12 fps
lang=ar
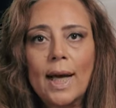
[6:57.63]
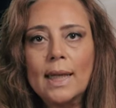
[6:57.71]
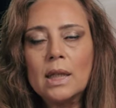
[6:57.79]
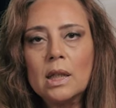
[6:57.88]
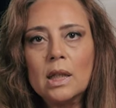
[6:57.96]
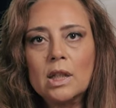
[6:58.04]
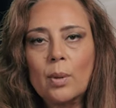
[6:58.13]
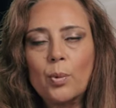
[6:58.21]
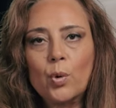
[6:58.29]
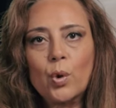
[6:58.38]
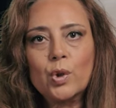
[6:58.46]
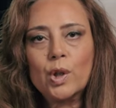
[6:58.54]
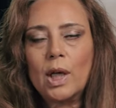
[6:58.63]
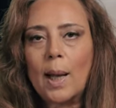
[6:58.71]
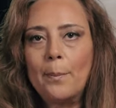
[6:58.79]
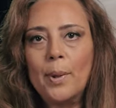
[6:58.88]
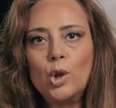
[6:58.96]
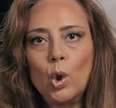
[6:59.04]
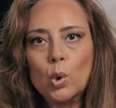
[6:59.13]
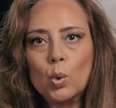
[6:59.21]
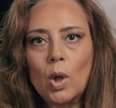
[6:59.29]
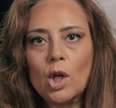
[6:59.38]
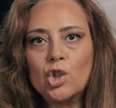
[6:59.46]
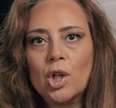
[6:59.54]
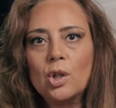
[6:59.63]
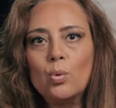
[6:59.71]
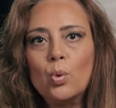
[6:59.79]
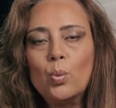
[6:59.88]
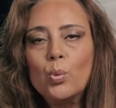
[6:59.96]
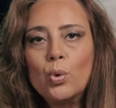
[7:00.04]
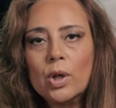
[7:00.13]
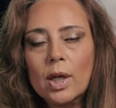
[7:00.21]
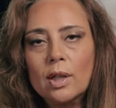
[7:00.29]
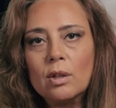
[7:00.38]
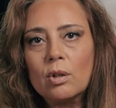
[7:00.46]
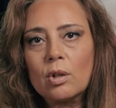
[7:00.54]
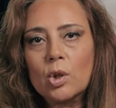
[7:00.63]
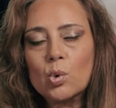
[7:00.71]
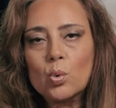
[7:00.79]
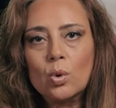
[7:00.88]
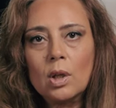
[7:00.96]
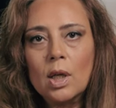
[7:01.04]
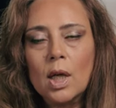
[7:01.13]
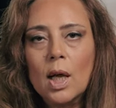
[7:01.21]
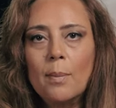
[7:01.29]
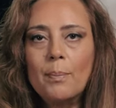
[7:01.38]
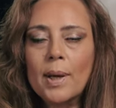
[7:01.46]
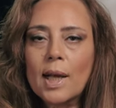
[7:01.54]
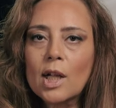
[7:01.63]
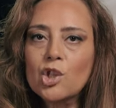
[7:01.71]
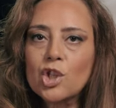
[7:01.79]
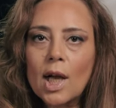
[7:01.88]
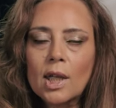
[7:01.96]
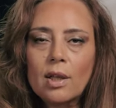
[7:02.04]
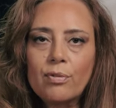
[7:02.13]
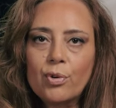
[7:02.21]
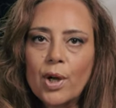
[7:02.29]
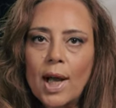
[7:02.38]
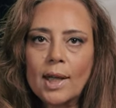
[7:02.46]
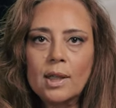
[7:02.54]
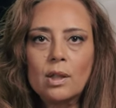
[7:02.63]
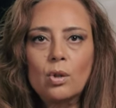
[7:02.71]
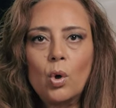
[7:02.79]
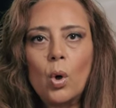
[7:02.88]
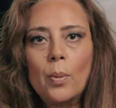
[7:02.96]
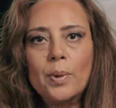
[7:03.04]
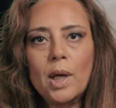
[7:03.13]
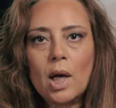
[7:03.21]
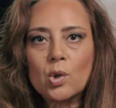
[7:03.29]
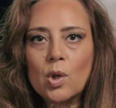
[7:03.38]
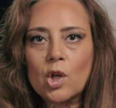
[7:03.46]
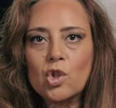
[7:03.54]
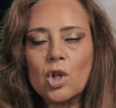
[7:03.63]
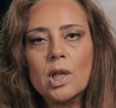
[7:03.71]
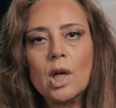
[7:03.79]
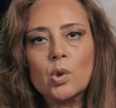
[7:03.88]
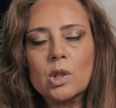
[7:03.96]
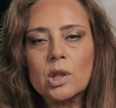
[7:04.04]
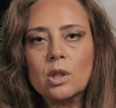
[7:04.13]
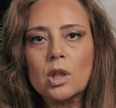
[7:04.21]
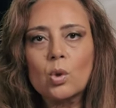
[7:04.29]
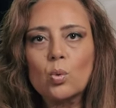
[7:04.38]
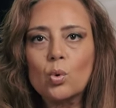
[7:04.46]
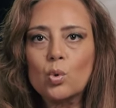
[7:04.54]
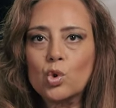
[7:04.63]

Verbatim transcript: يا عيني التبررات اللي عمال يحطوها عشان يهموك ان الرسول ما كانش هدفه يعني ان هو بيغزو عشان ياخد الستات وانه